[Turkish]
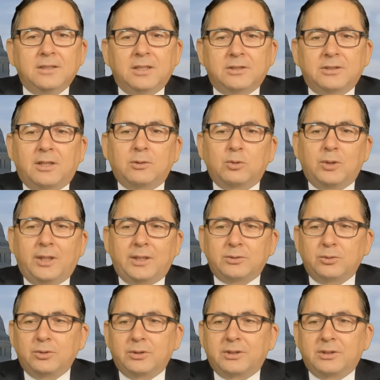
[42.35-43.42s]
Yaşar
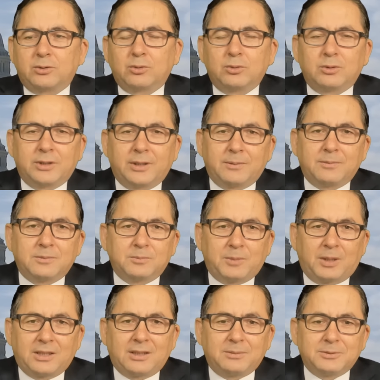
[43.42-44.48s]
Güler diyor ki Suriye
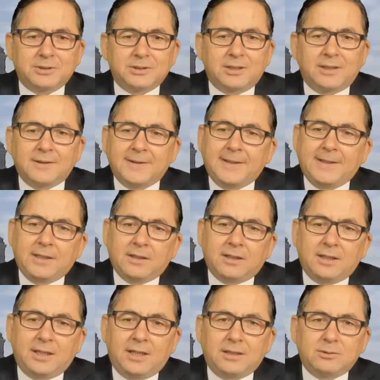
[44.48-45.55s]
bağlamında
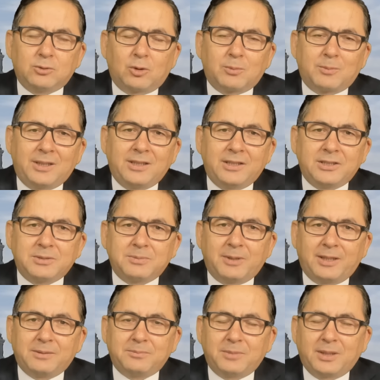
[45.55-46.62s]
eğer
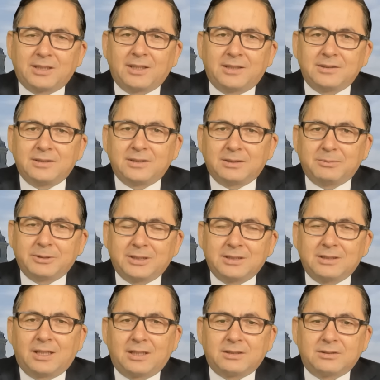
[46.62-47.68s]
normalleşme beklendiği gibi
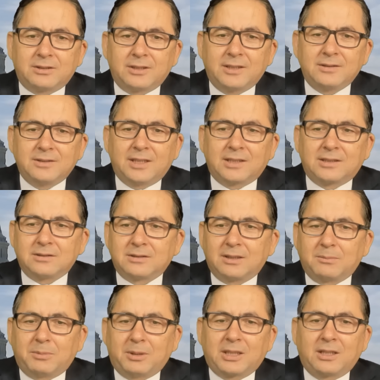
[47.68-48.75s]
giderse
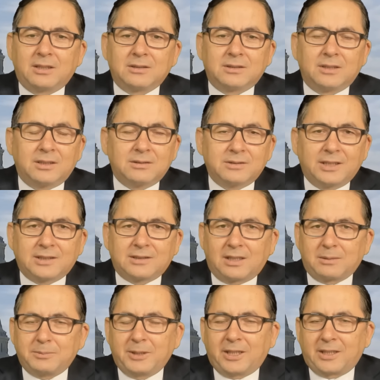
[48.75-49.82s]
yakında bakanlar
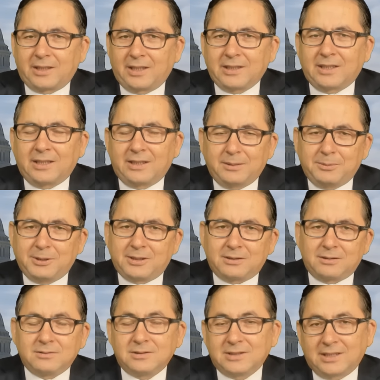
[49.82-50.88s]
tekrar bir araya gelebilir.